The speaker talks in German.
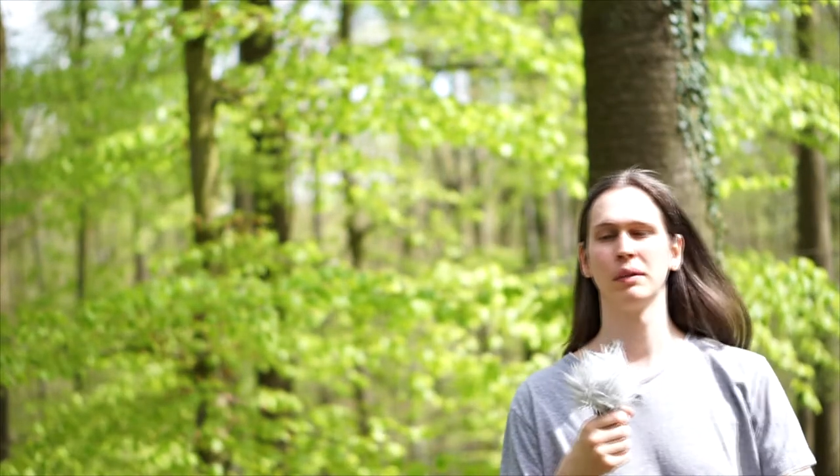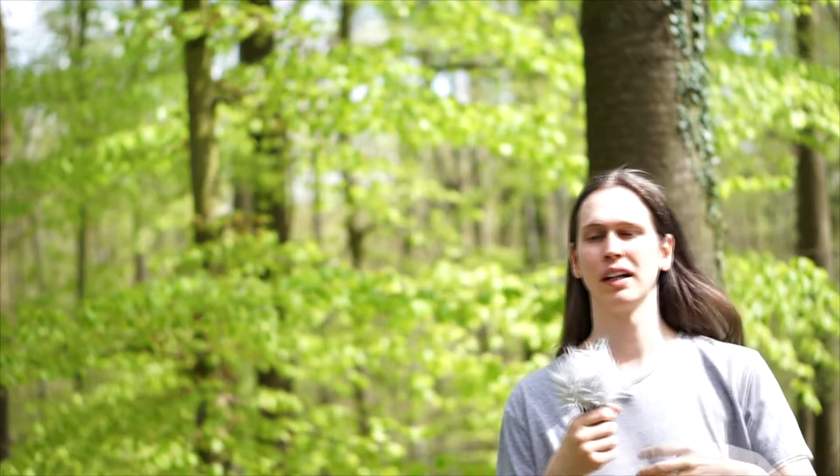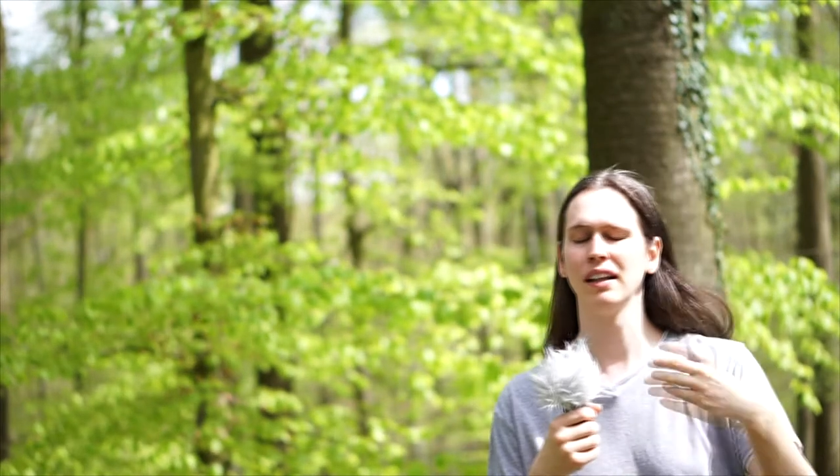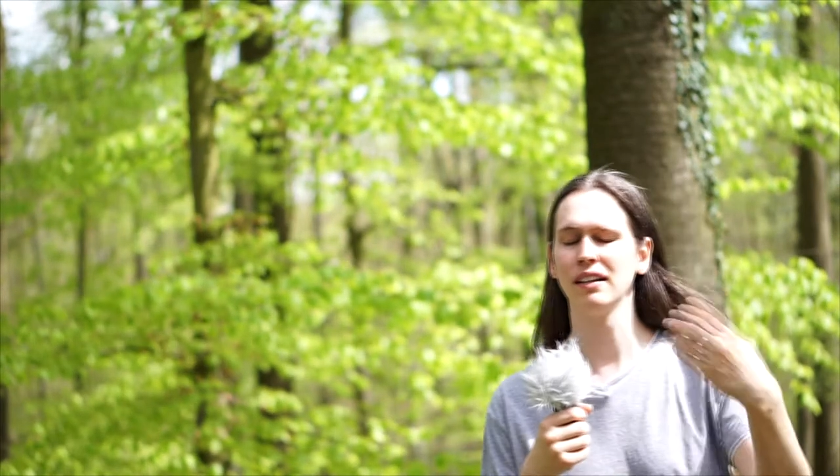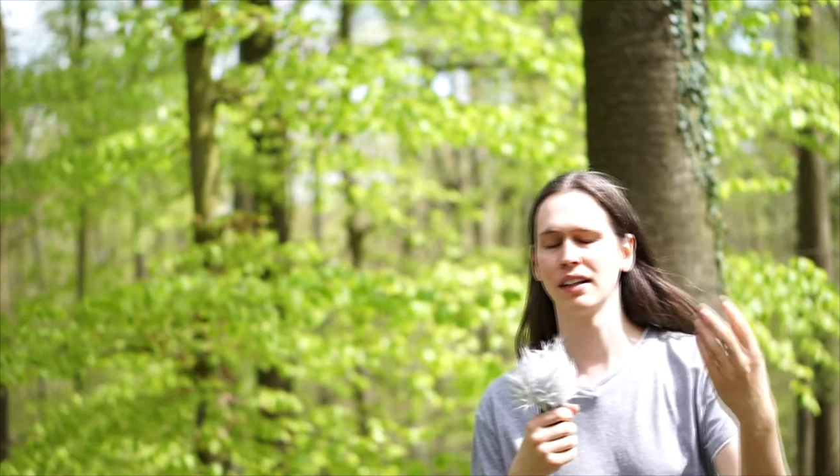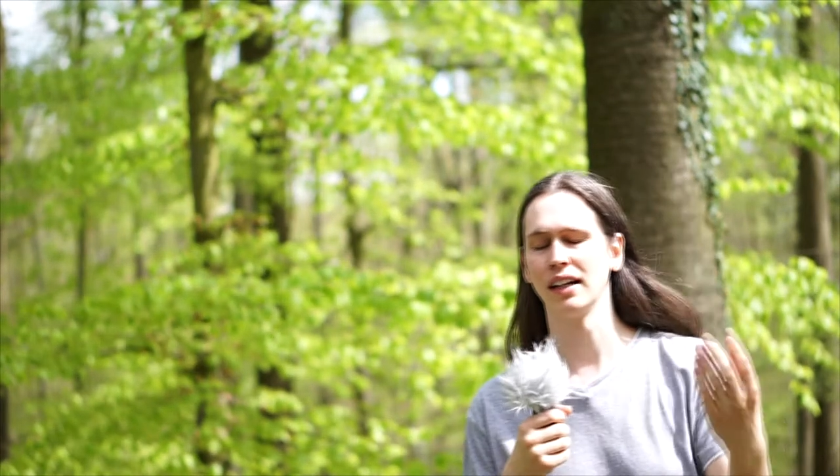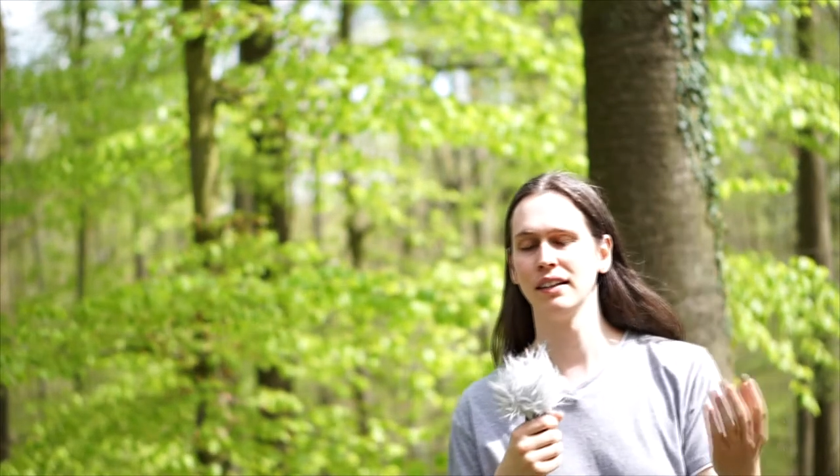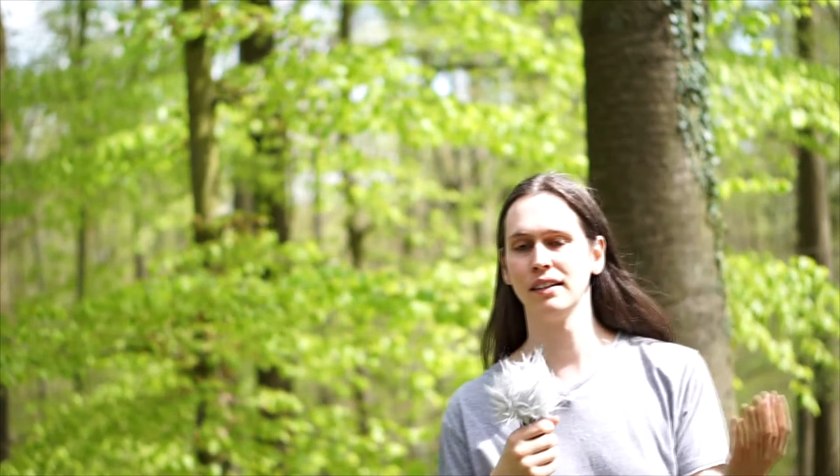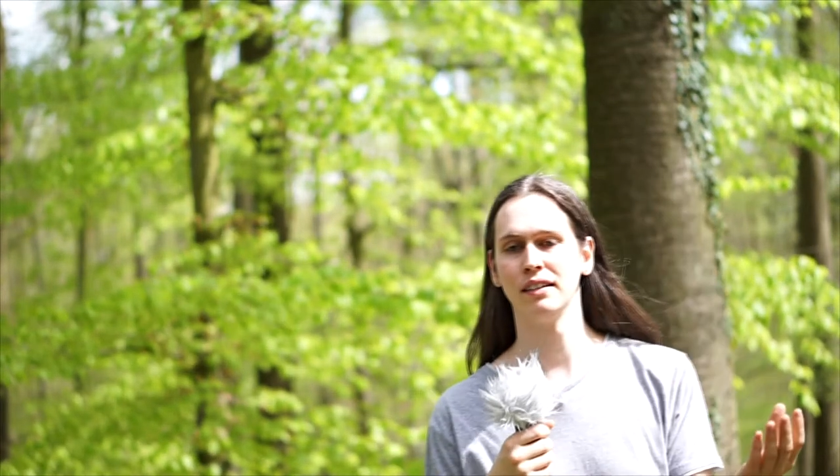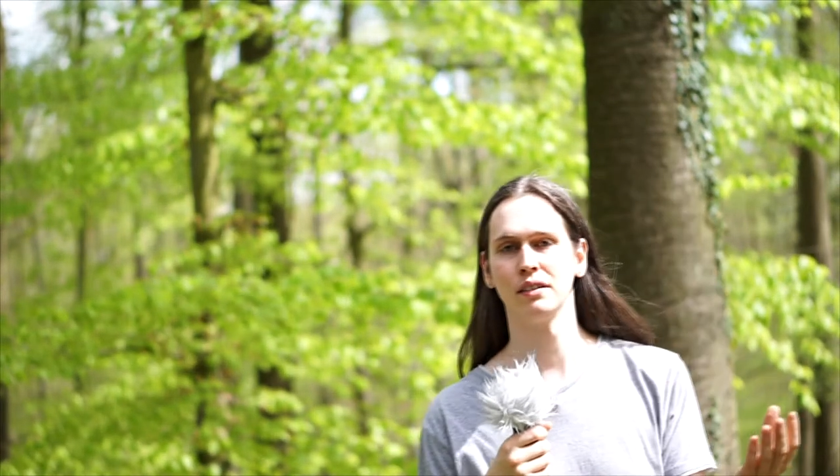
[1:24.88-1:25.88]
man alles
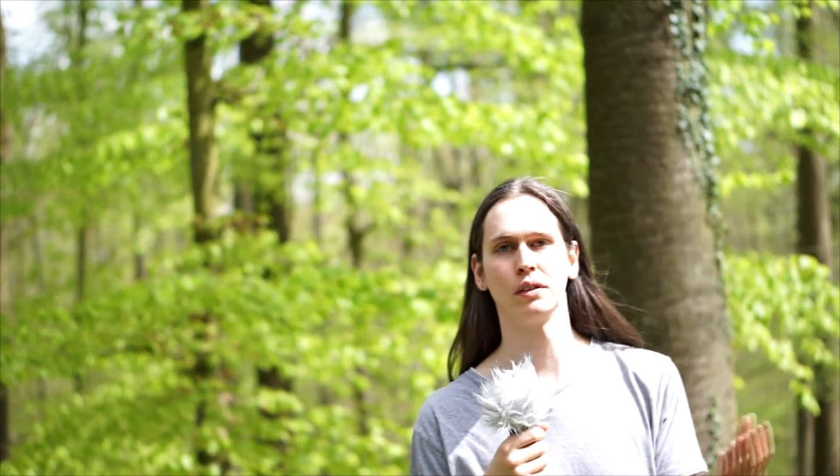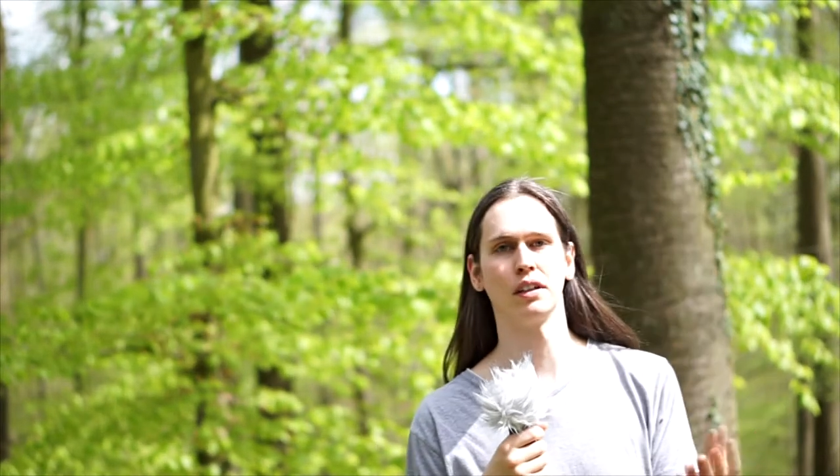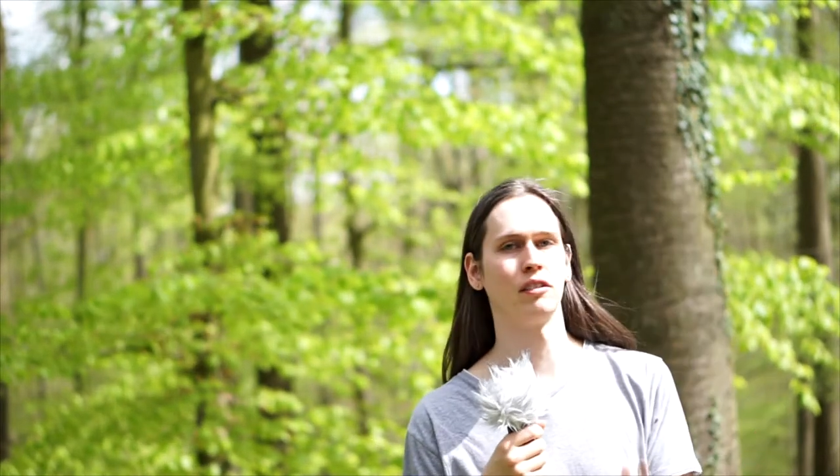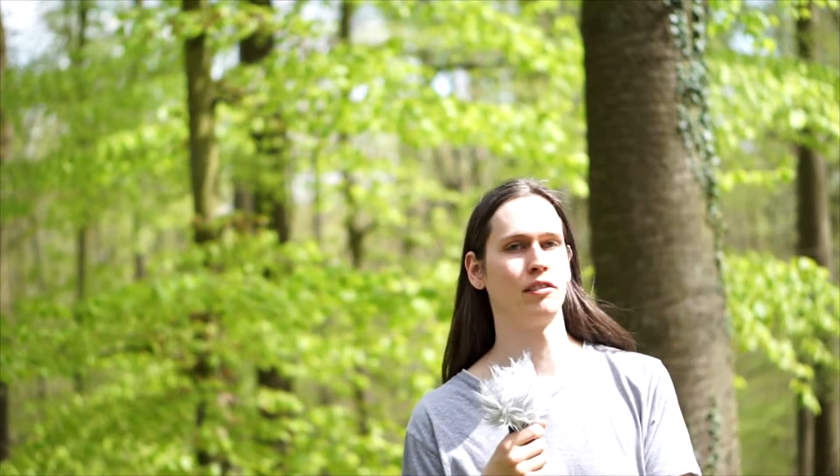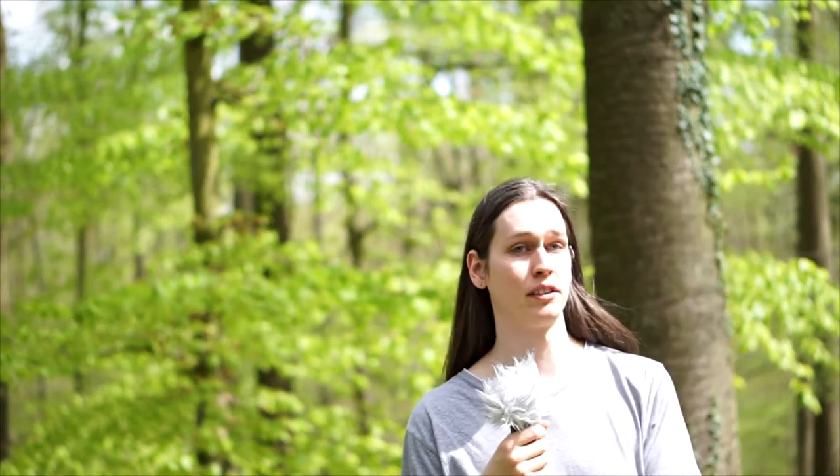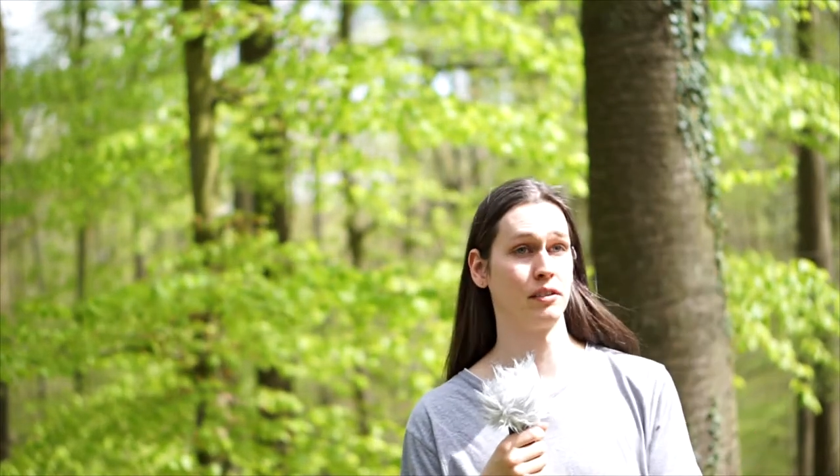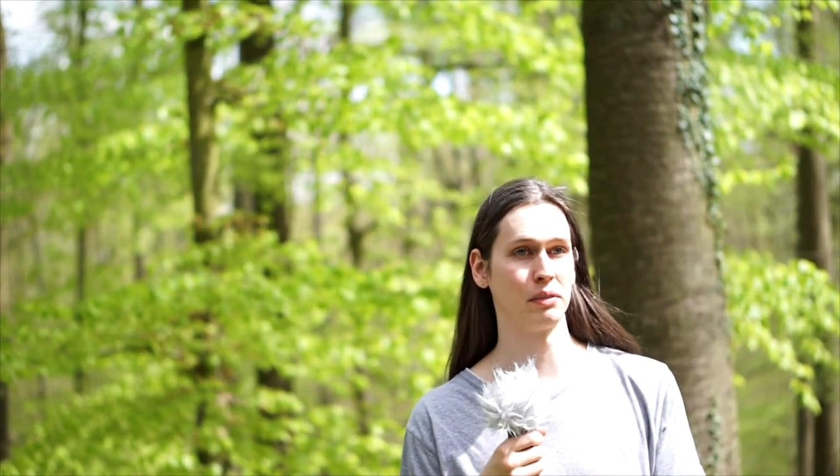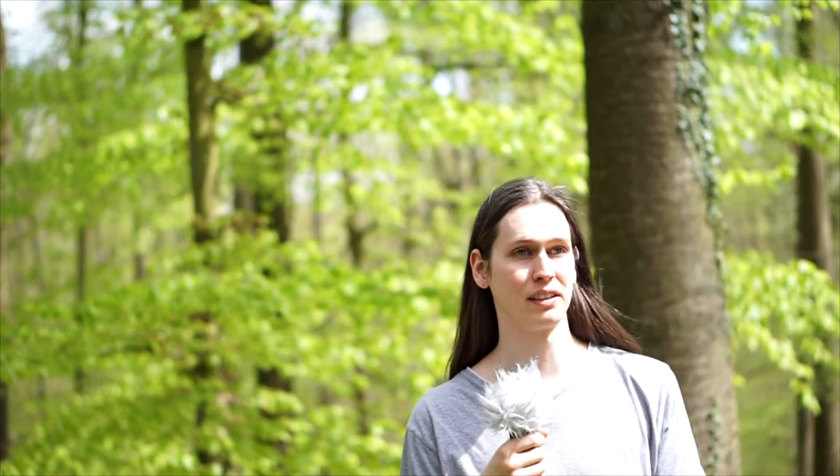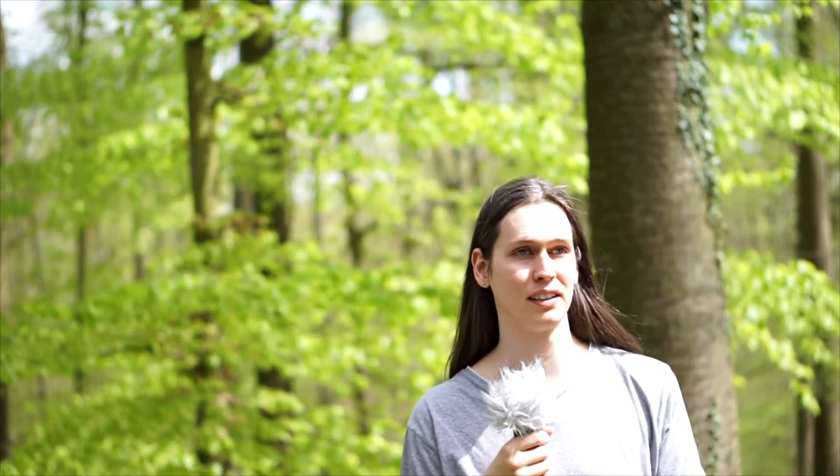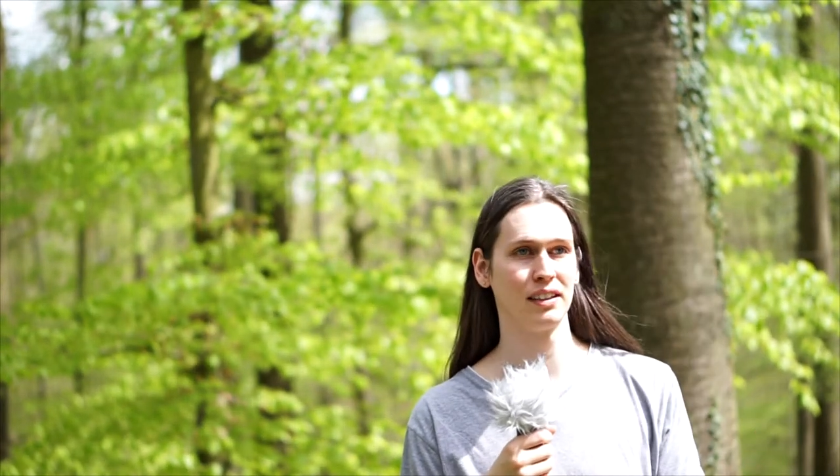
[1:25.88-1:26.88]
einzeln so daraufhin
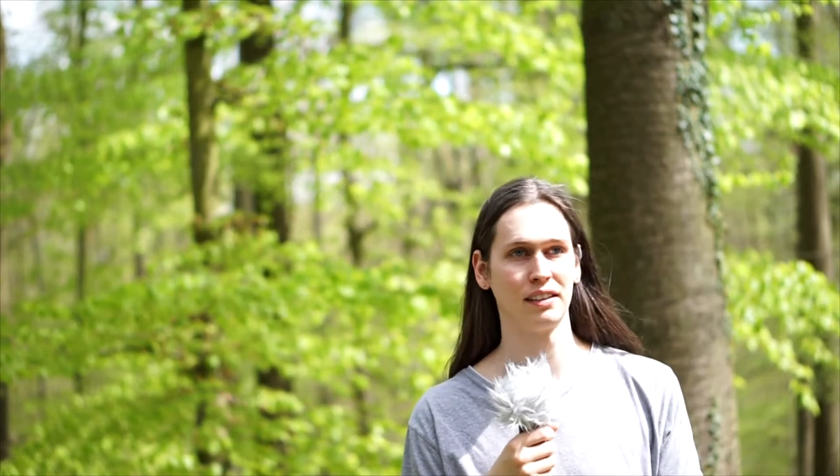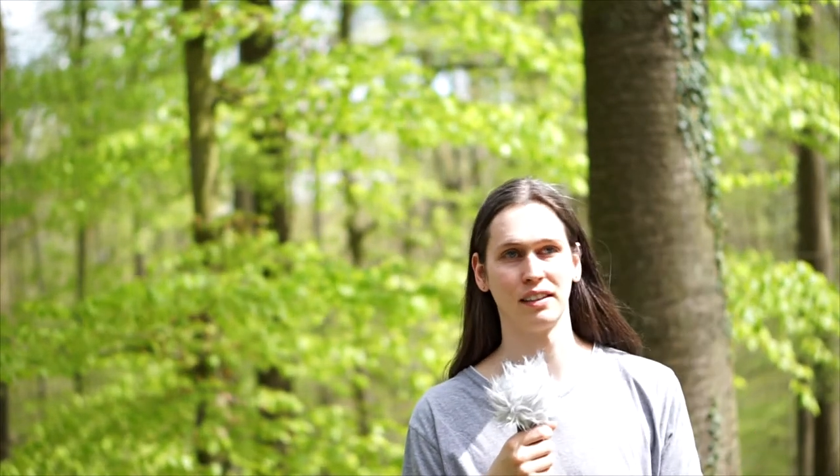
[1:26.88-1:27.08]
betrachtet,